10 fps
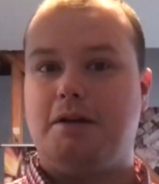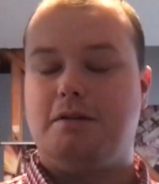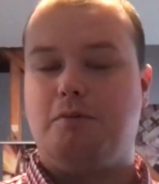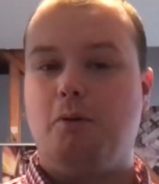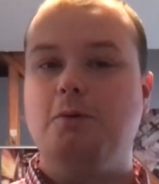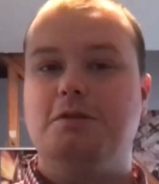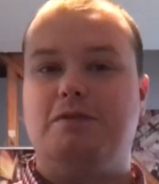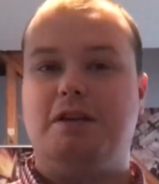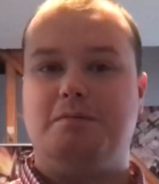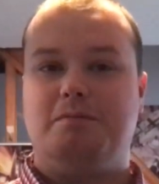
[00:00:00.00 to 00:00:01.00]
meine Pose,
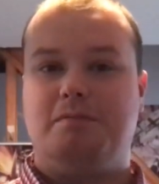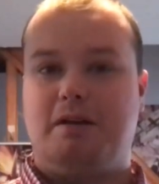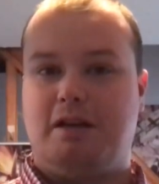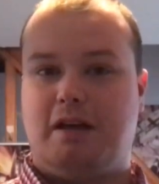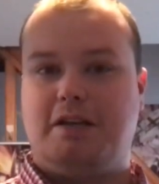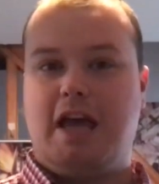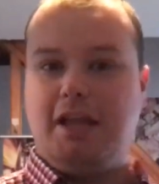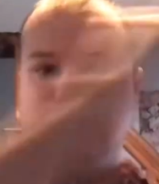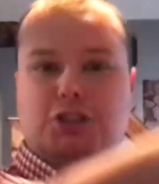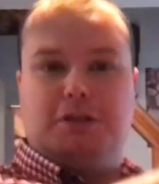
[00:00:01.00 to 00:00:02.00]
wenn ich ein
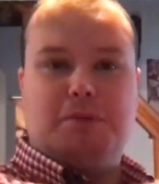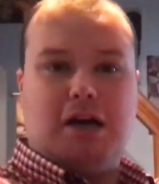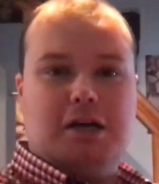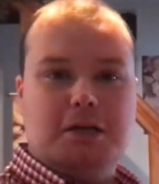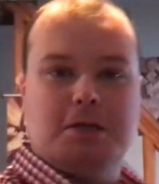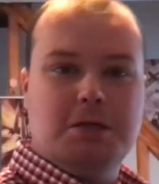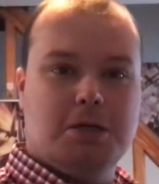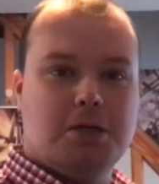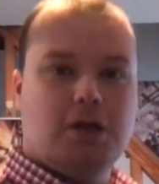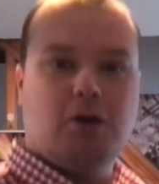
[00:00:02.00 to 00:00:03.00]
Händchen mache.
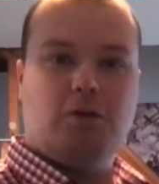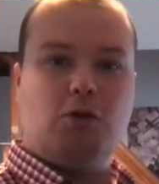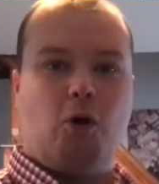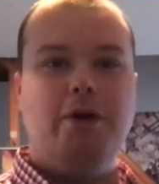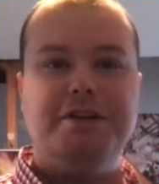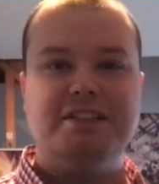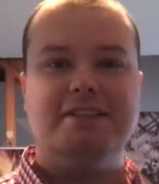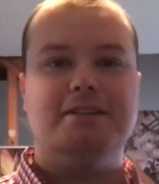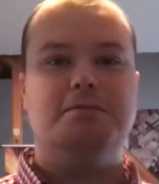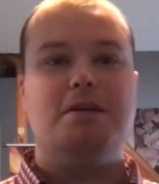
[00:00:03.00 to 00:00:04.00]
Und
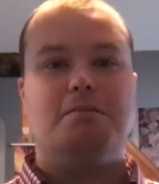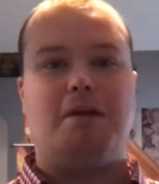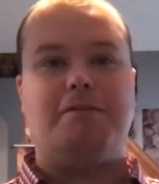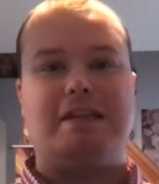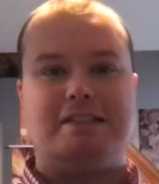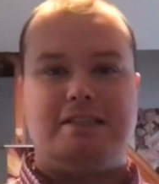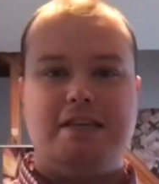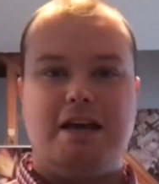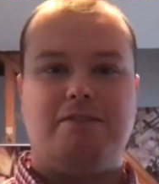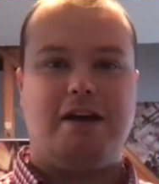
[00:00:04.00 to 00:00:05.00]
heute machen wir das
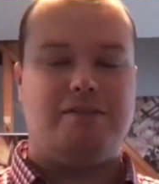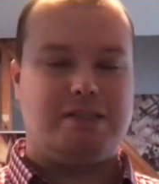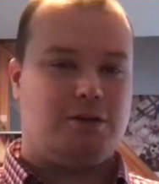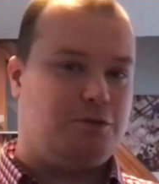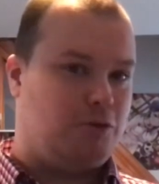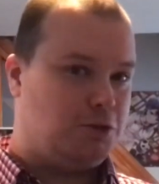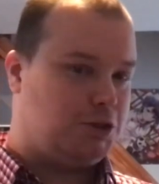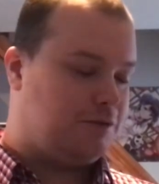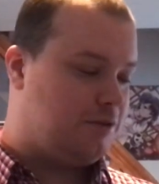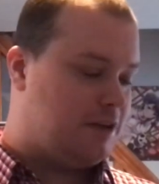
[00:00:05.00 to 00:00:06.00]
hier, weil was ich euch
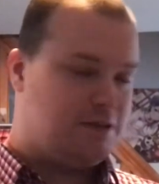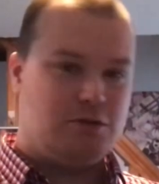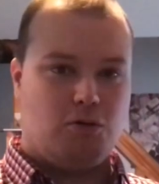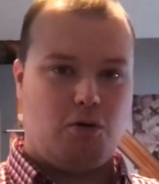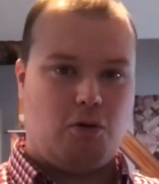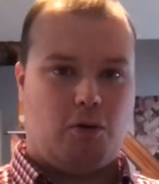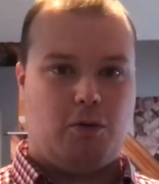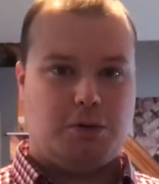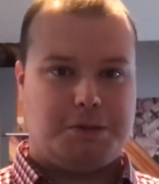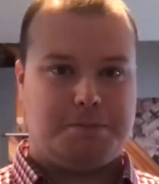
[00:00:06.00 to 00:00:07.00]
vorstellen will, ist so
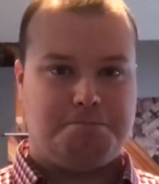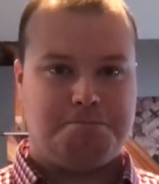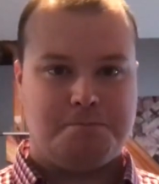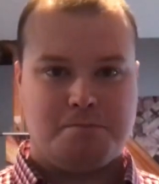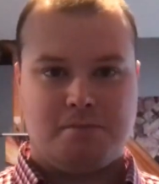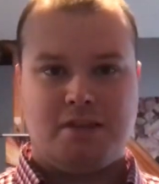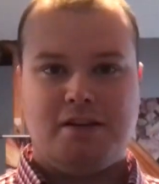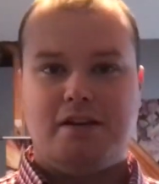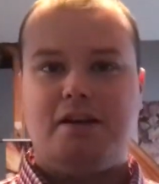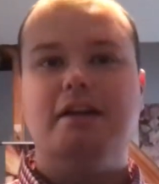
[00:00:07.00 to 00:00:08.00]
groß.
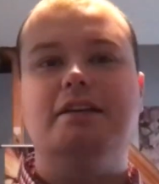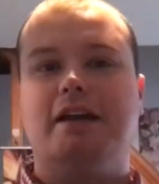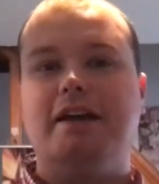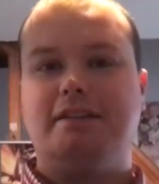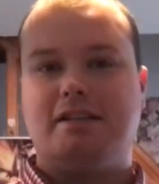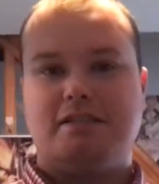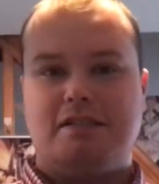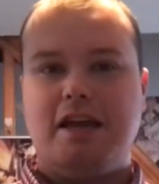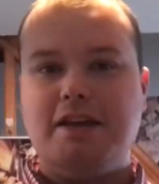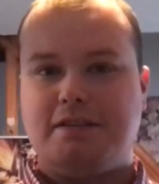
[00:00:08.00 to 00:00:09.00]
Ich krieg das
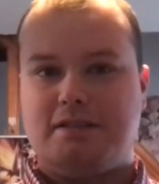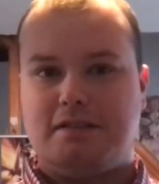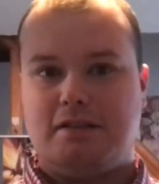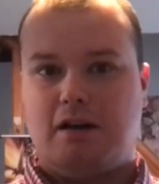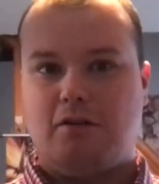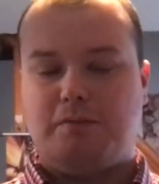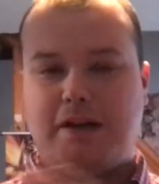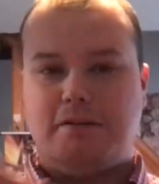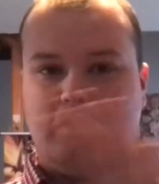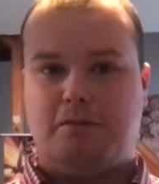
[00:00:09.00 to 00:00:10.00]
nicht auf
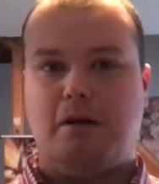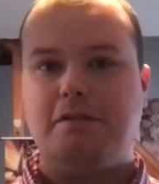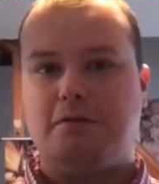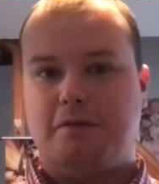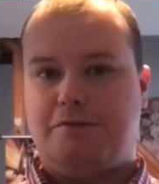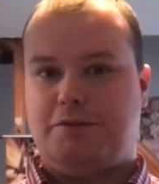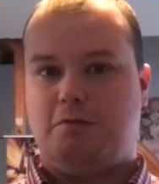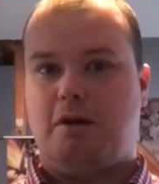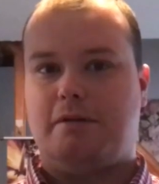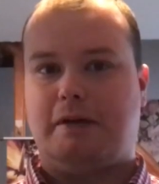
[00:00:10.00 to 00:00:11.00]
meinen also
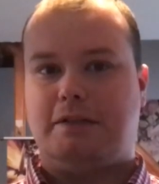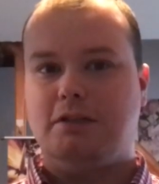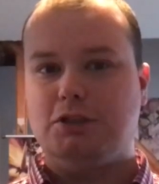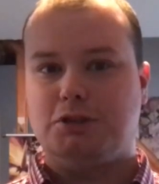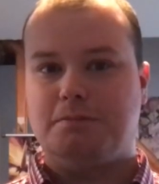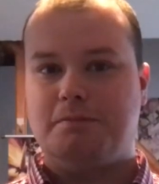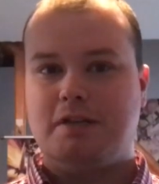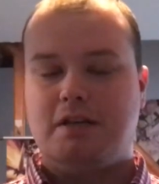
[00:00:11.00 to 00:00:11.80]
Review an meinen Tisch.